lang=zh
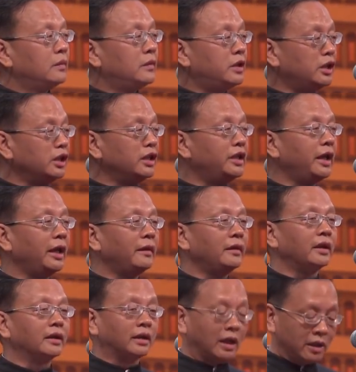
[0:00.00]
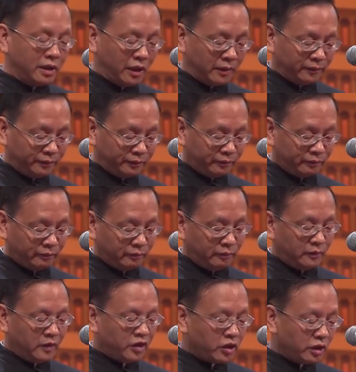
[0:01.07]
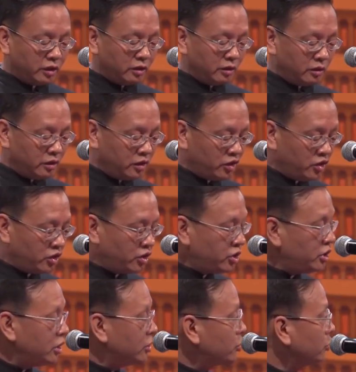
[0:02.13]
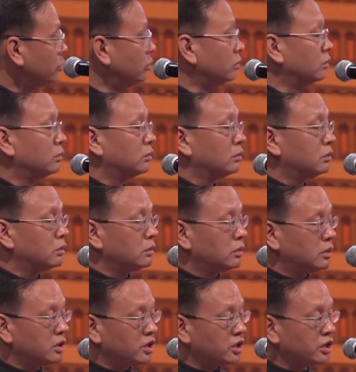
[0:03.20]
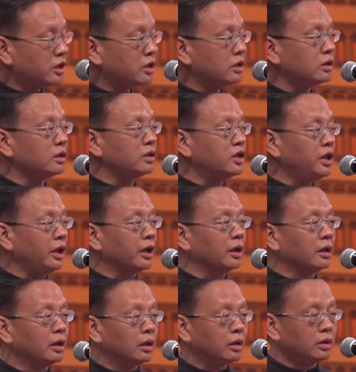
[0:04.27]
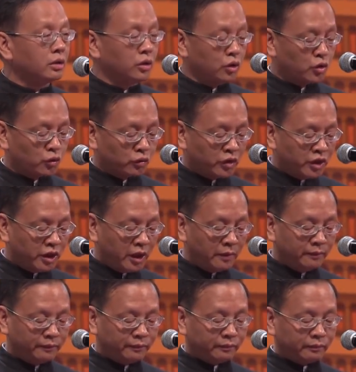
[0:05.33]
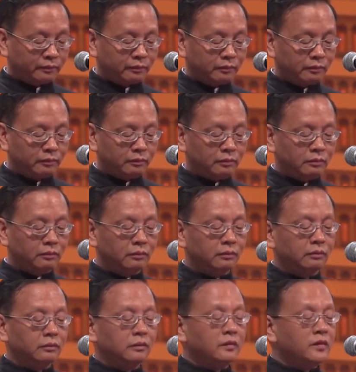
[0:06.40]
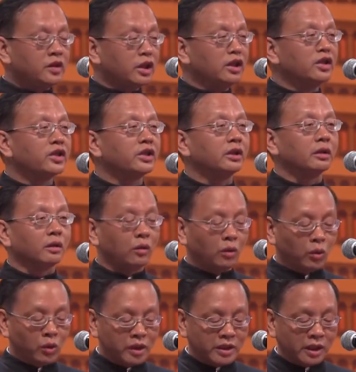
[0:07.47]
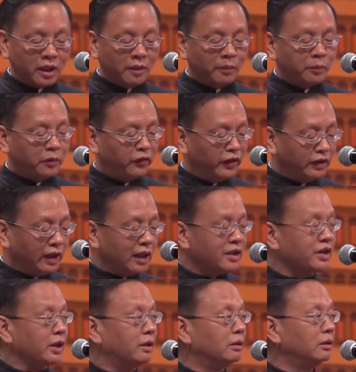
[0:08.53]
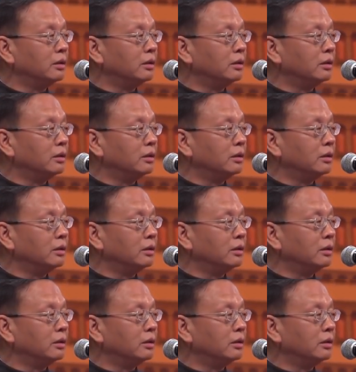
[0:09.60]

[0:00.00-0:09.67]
今天的大典，是记住世界祖先，正是国家不分大小，